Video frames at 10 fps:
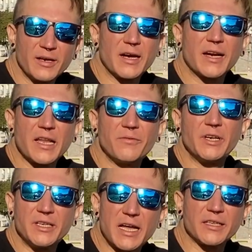Когда
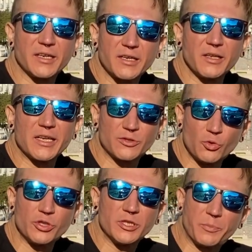валидатор
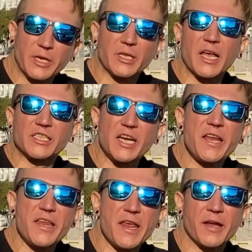голосует за
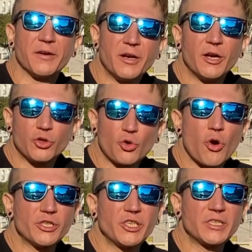предложение,
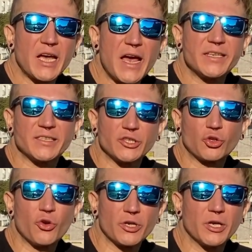то считается,
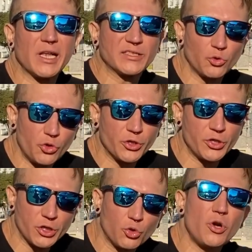что он голосует
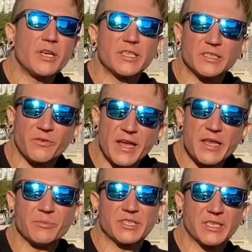не только
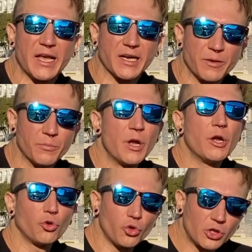своим стеком,
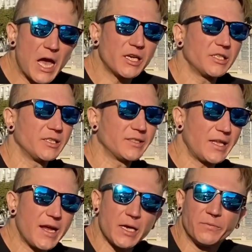но также
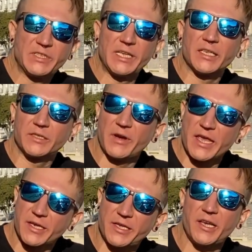стеком всех
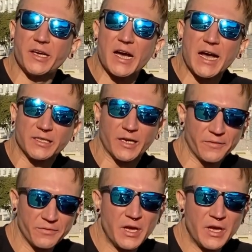своих делегаторов.